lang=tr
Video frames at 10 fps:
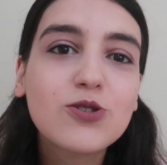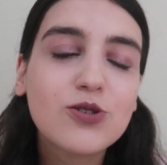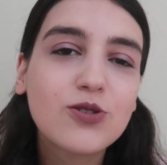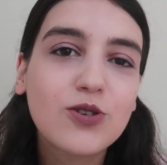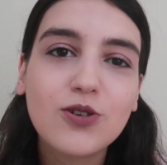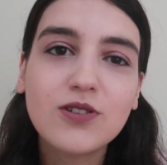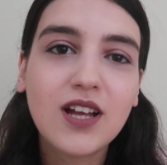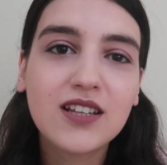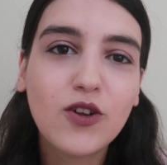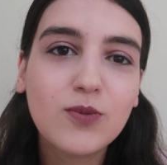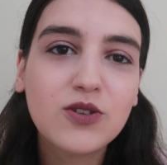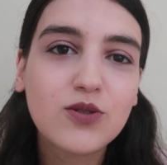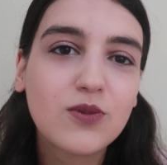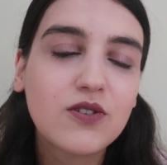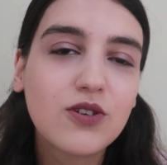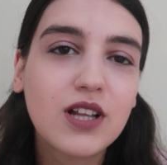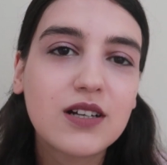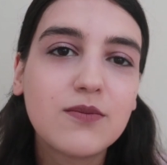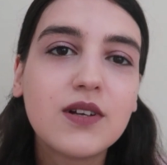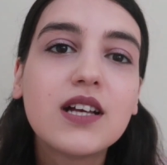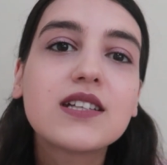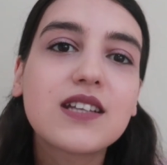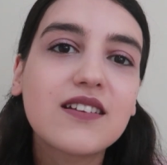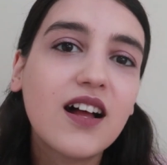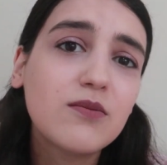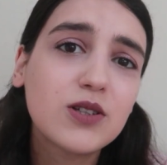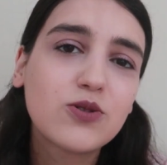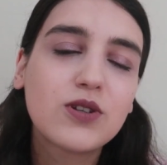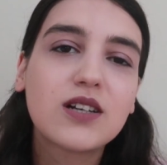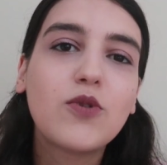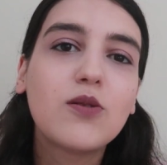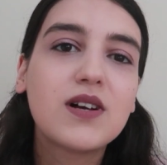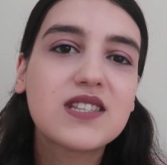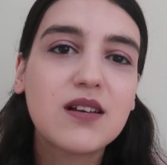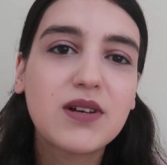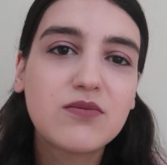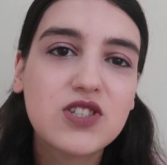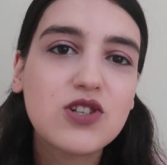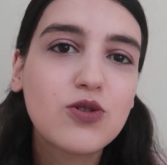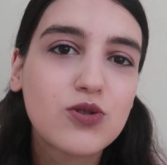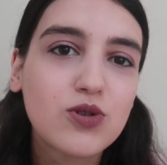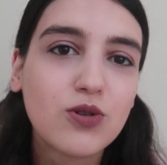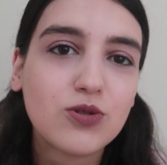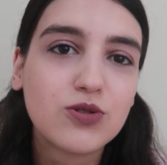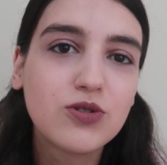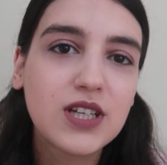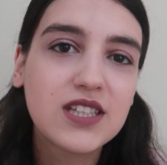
Çünkü tad alma duyularım, tad alma duyularım olmazsa benim için kötü olurdu.